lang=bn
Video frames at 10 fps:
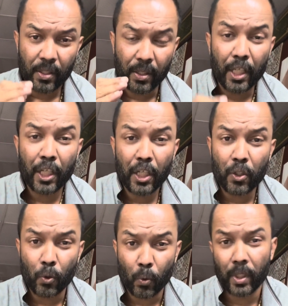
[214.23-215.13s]
দেখে
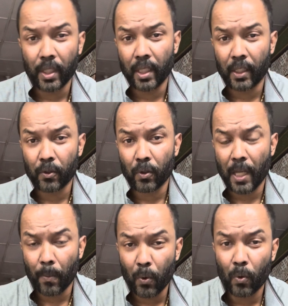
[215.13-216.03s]
শুনে একজন
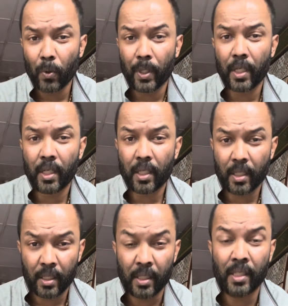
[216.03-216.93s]
এমন লোককে
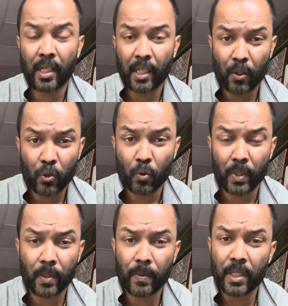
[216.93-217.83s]
দ্বারা কাগজ জমা
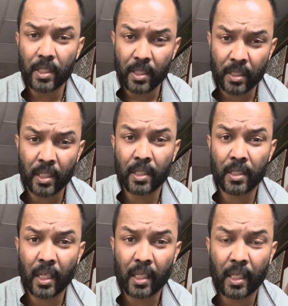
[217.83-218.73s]
দিবেন
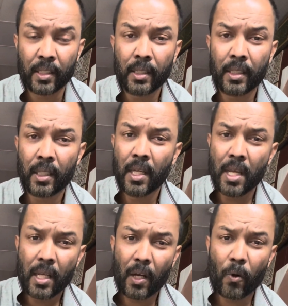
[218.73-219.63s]
যার কাছে যে
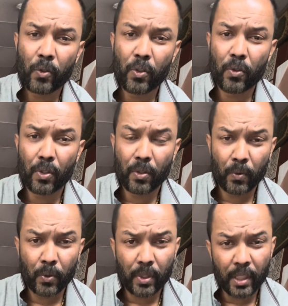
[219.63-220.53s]
কাগজটা যদি
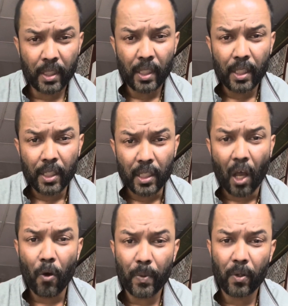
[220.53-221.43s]
যদি
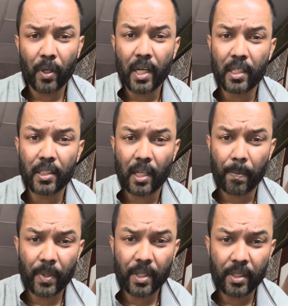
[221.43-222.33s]
নাও বের হয় অ্যাটলিস্ট
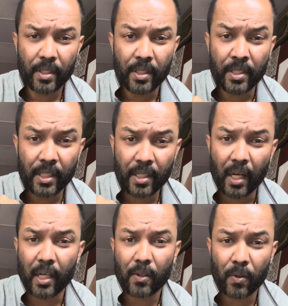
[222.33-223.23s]
আপনার যে
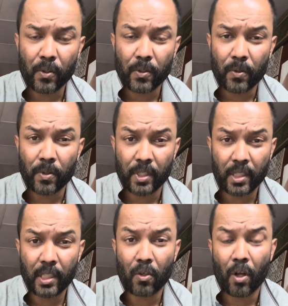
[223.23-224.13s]
টাকাটা খরচ করেছে
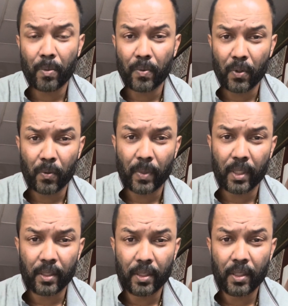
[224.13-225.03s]
সেটা যেন আপনি ফেরত পান
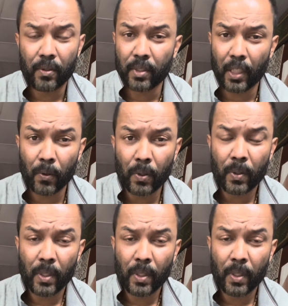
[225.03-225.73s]
তো যাই হোক